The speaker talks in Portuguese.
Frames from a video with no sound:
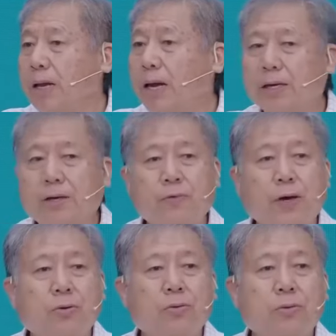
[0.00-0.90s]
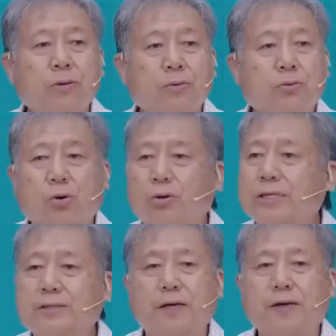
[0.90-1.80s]
Aí veio
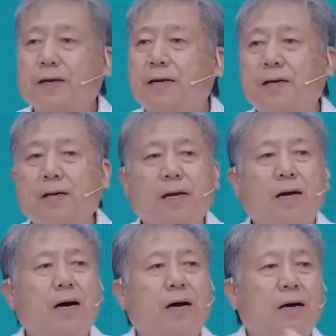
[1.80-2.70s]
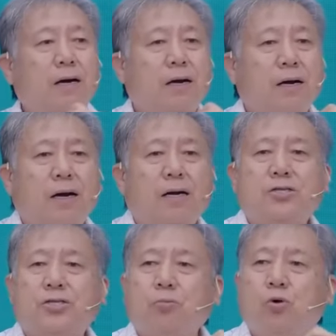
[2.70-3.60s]
toda a cegueira a
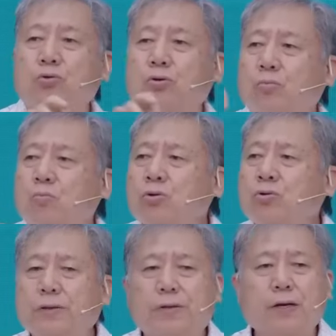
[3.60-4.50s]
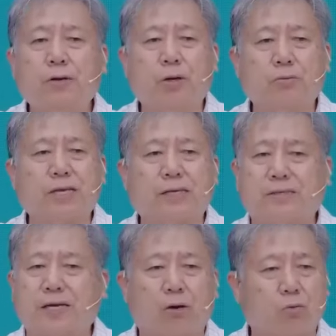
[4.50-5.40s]
este mundo. O mundo inteiro, irmãos, está
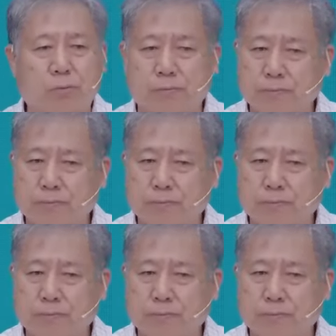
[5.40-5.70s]
seco.